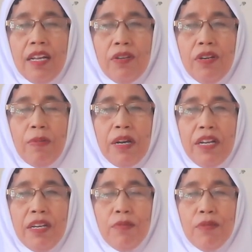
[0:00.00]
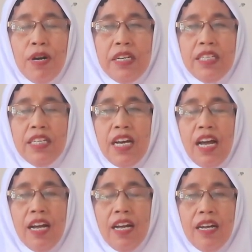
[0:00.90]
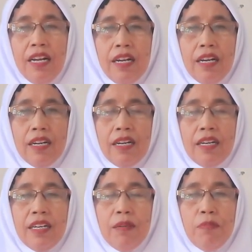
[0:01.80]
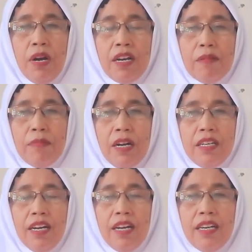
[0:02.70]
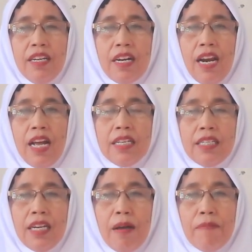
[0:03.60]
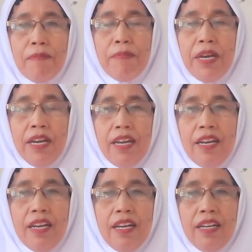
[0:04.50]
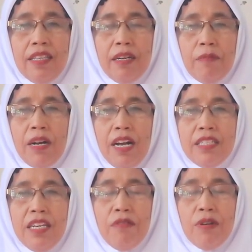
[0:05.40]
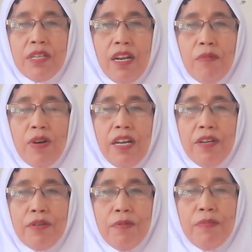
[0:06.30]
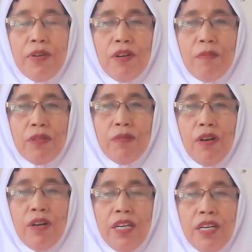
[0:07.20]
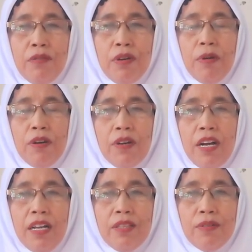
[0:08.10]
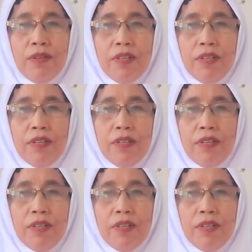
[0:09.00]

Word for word: Atau dipanggil ibu Haji Ida eh, Ibu akan mengajar di kelas 6B Terima kasih Wassalamualaikum warahmatullahi wabarakatuh